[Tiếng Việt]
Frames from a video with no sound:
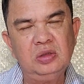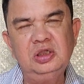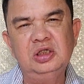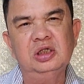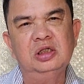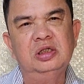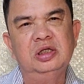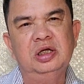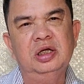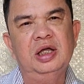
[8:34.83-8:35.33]
có
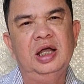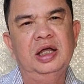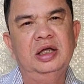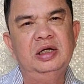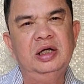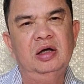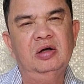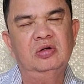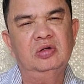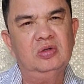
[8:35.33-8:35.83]
sự thiệt
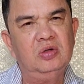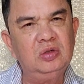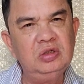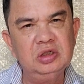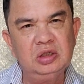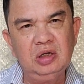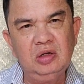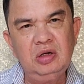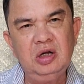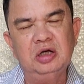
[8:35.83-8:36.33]
hại nào,
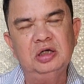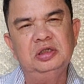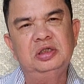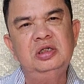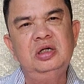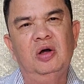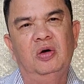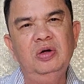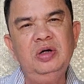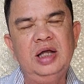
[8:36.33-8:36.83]
có sự ló
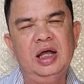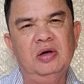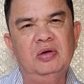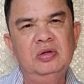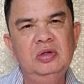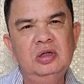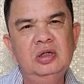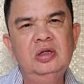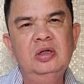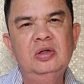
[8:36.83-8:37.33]
lời xin lỗi
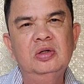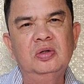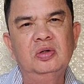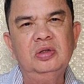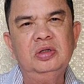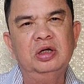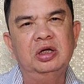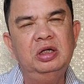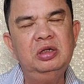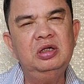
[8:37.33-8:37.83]
nào
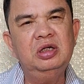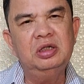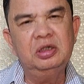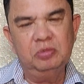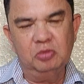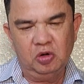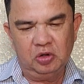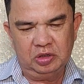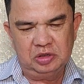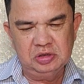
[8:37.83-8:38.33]
có thể
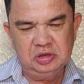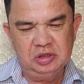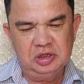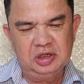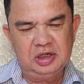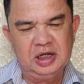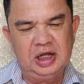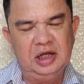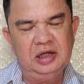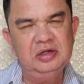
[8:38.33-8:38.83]
bồi
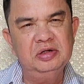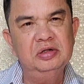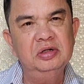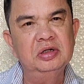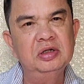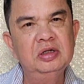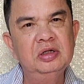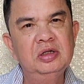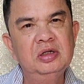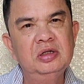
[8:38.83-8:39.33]
thường thiệt hại
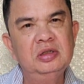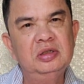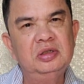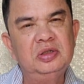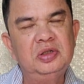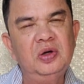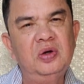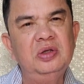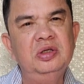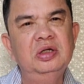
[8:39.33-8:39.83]
được
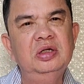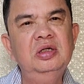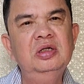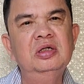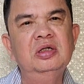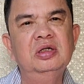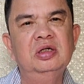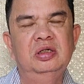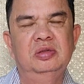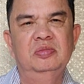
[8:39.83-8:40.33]
cho
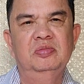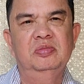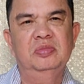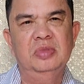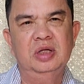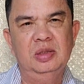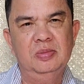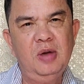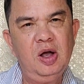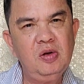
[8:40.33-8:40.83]
những người
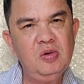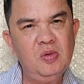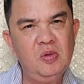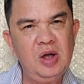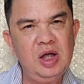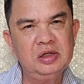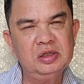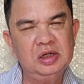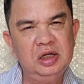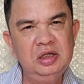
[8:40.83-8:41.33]
bị bắt
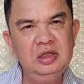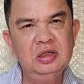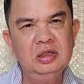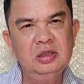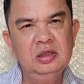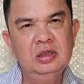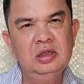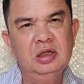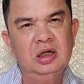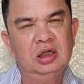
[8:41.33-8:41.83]
quan đi.
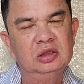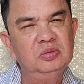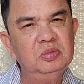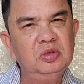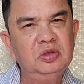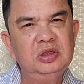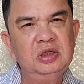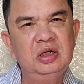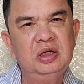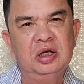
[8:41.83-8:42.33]
À,
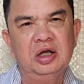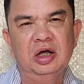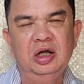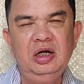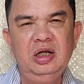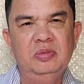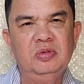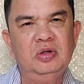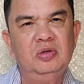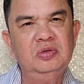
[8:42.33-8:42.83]
chúng tôi xin
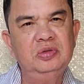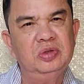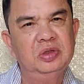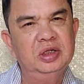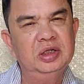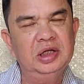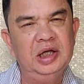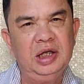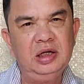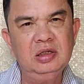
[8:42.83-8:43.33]
kể lại một câu
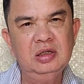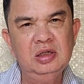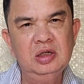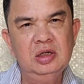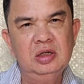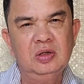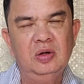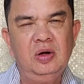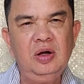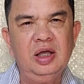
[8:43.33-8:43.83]
chuyện khác.
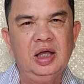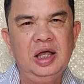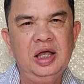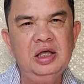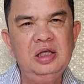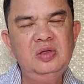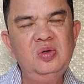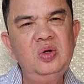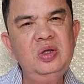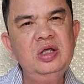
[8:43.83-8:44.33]
Đó là
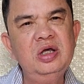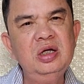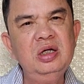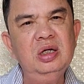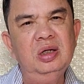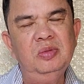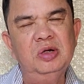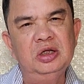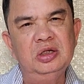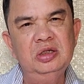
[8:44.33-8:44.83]
hai doanh
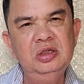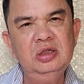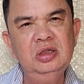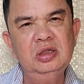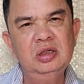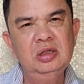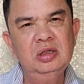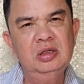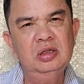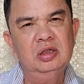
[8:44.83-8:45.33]
nhân ở Bình
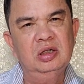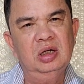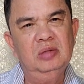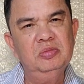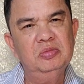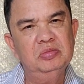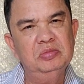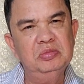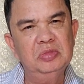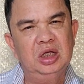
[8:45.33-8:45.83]
Dương
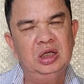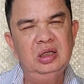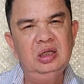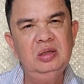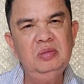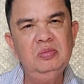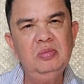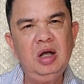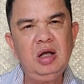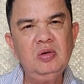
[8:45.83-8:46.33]
à,
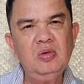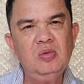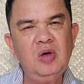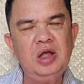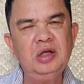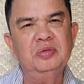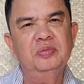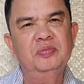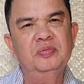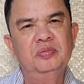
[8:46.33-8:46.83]
bị bắt
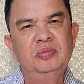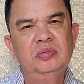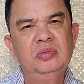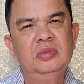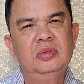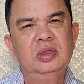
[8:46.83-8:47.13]
quan